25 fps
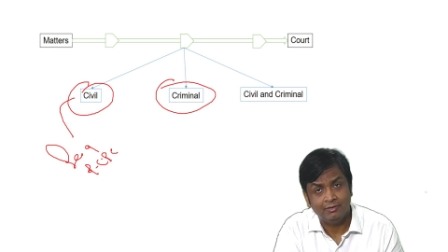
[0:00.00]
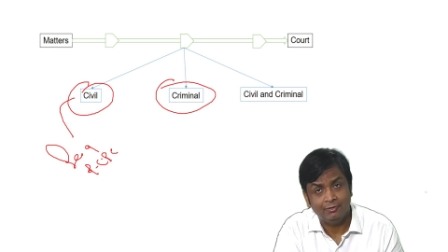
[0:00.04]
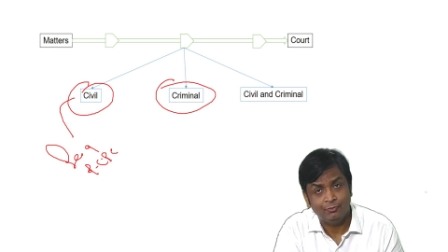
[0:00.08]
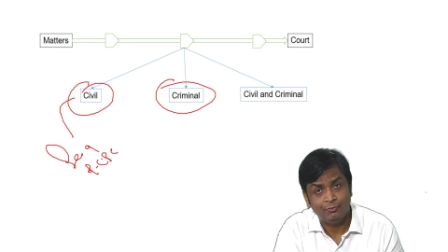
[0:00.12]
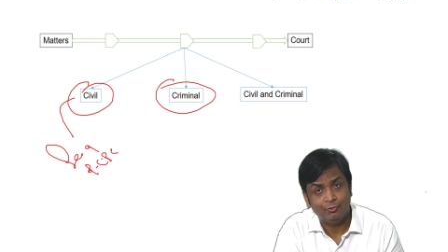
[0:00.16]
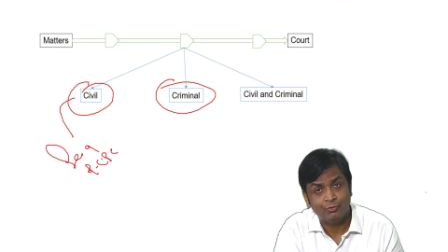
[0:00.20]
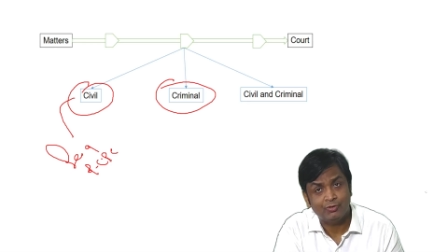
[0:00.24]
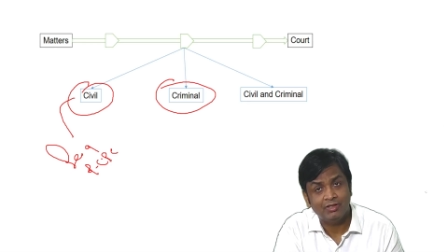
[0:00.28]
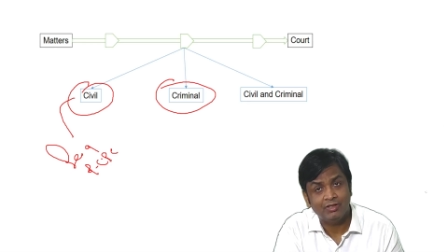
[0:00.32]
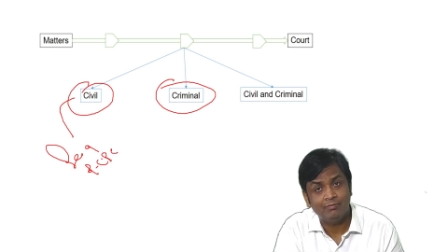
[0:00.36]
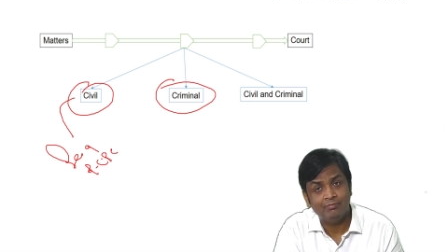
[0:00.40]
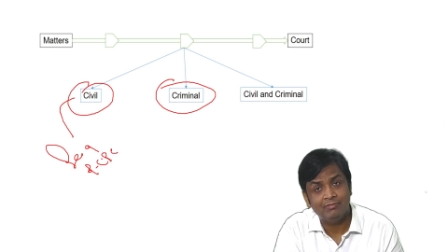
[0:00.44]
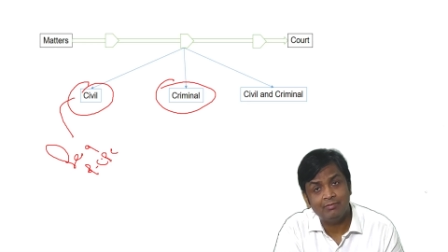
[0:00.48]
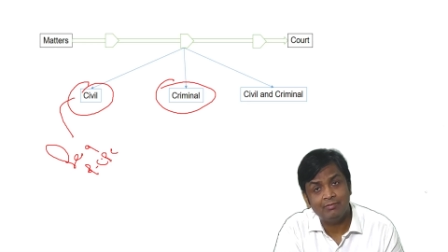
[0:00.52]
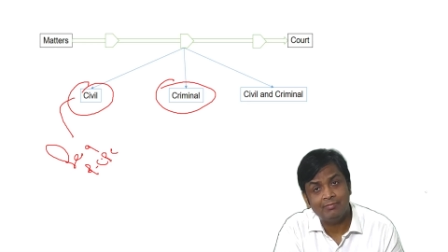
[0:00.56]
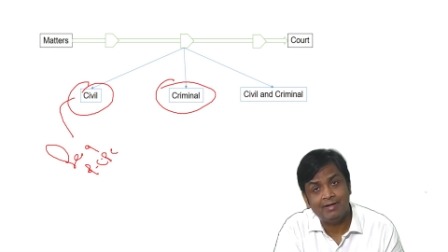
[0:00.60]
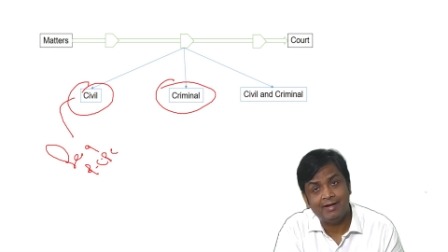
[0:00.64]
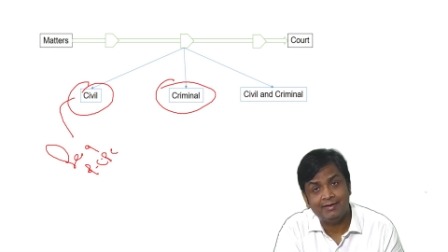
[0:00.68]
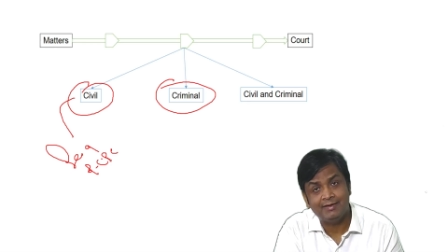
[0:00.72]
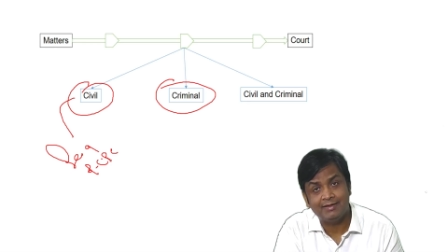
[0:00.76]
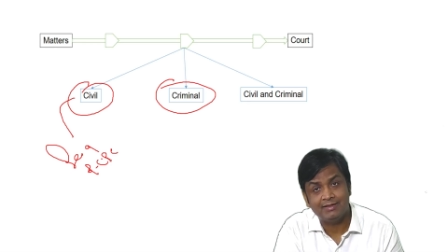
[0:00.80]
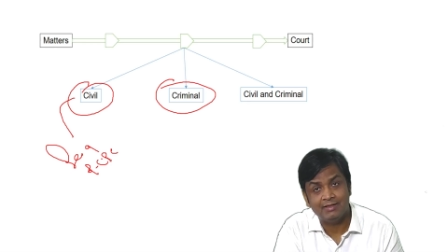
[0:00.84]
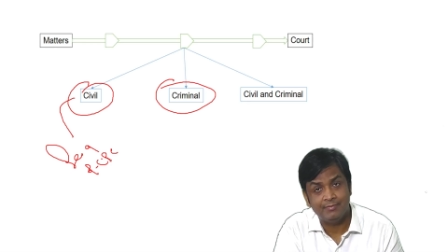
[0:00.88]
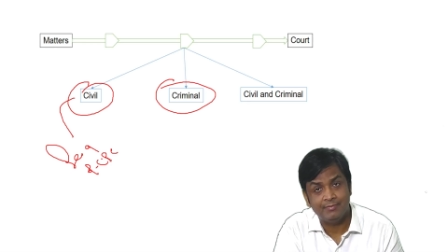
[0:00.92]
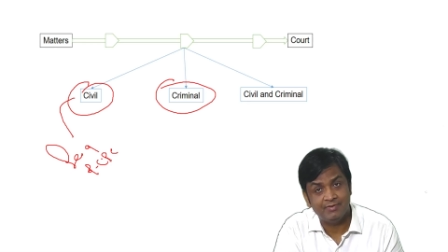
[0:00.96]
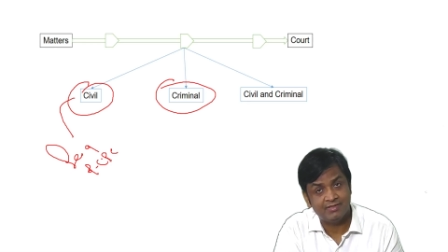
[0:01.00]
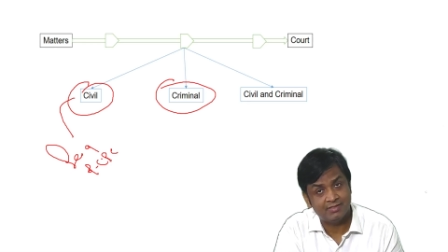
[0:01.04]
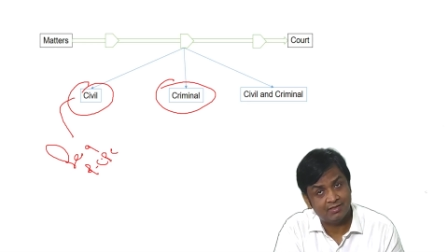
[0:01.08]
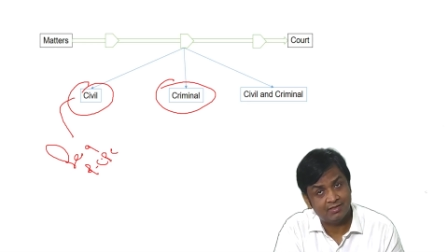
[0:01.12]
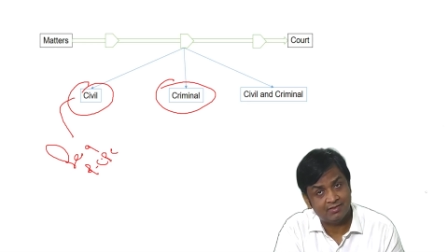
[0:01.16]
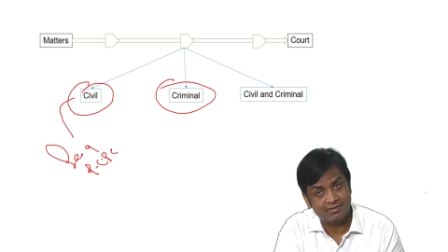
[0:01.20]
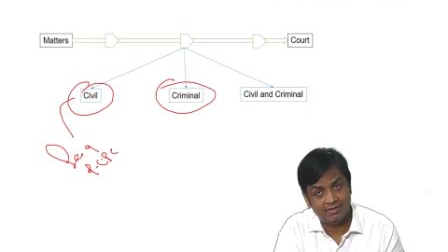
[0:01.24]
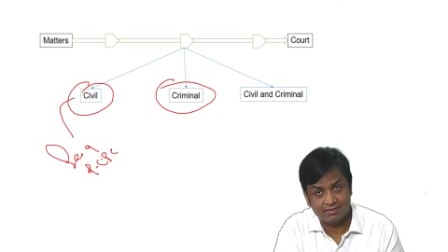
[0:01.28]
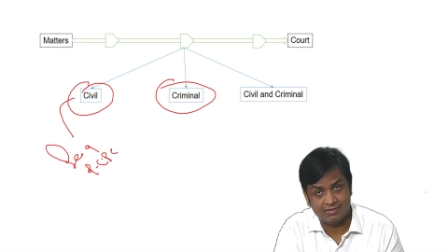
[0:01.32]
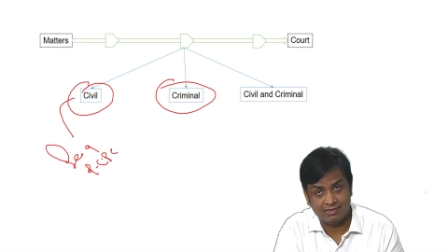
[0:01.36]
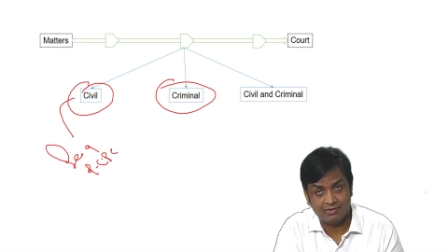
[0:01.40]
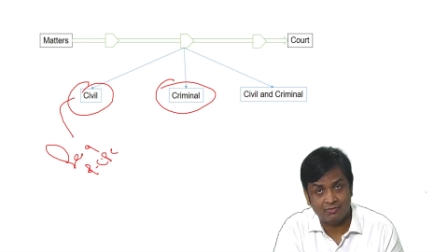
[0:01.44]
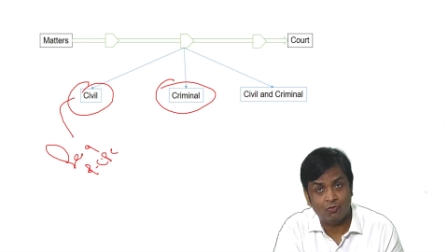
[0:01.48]
तो क्रिमिनल मैटर हमेशा
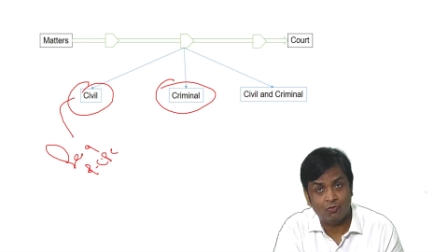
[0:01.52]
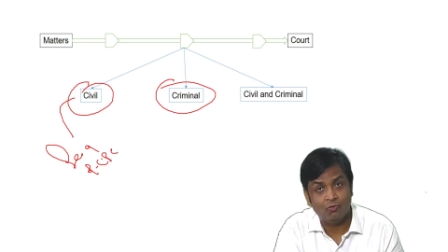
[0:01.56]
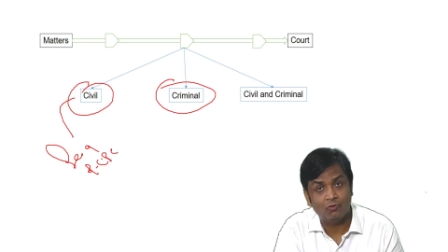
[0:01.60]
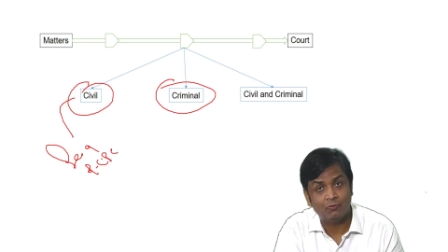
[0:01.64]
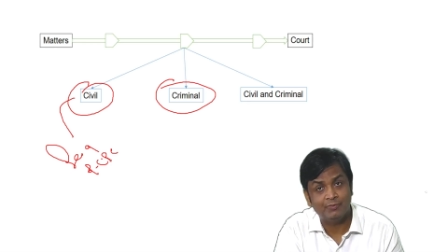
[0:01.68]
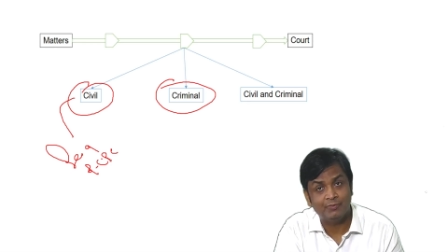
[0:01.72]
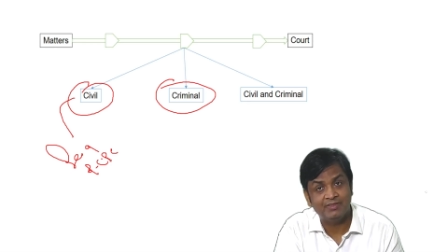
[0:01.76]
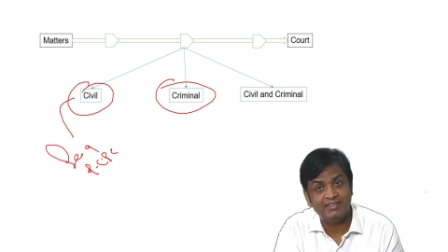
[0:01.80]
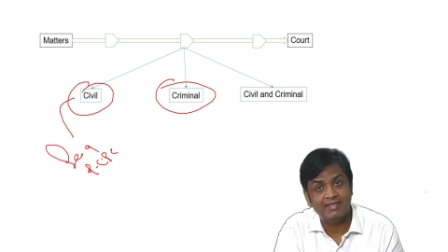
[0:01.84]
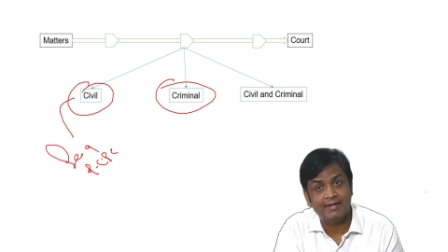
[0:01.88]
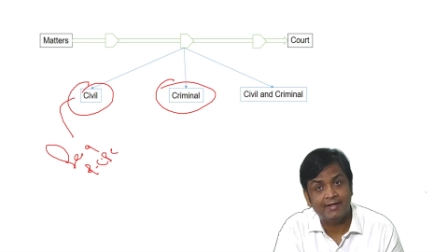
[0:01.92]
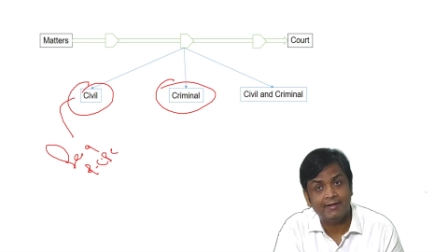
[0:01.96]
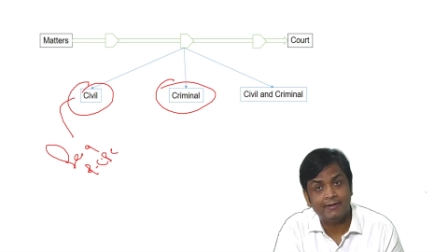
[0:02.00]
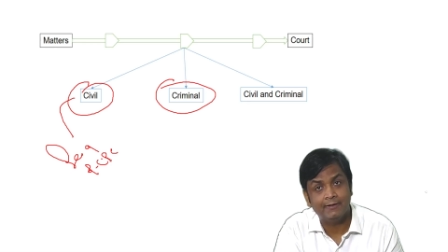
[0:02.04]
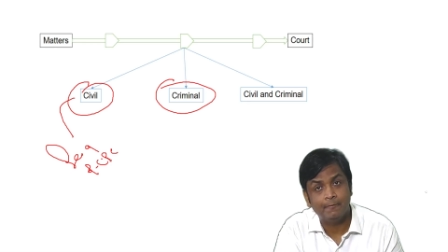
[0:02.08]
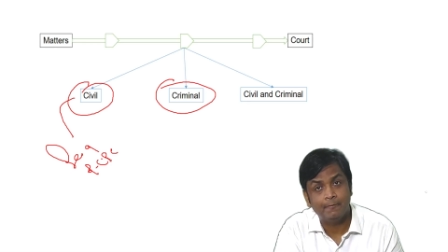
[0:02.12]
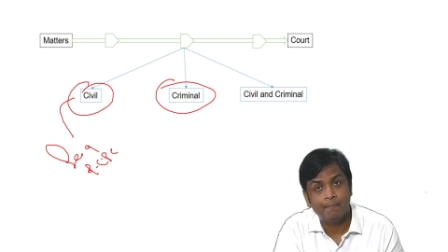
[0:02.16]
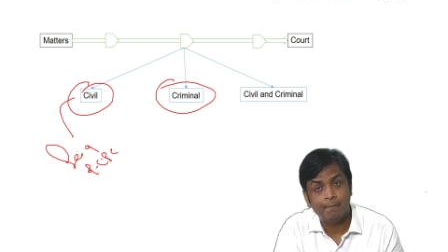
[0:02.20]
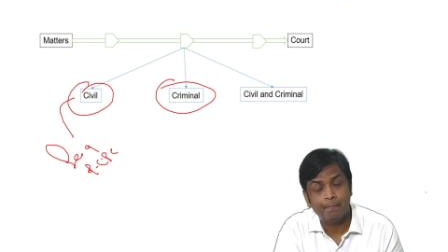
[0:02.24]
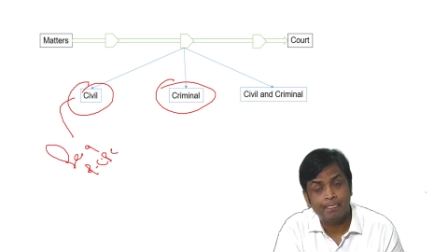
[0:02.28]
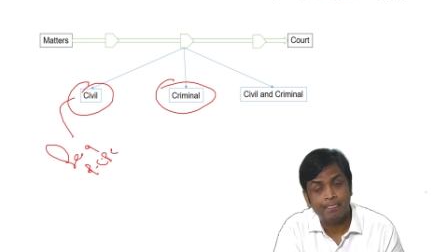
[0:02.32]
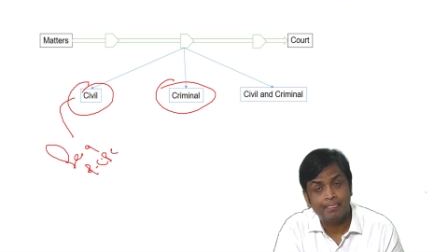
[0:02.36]
सेशन कोर्ट में जाएगा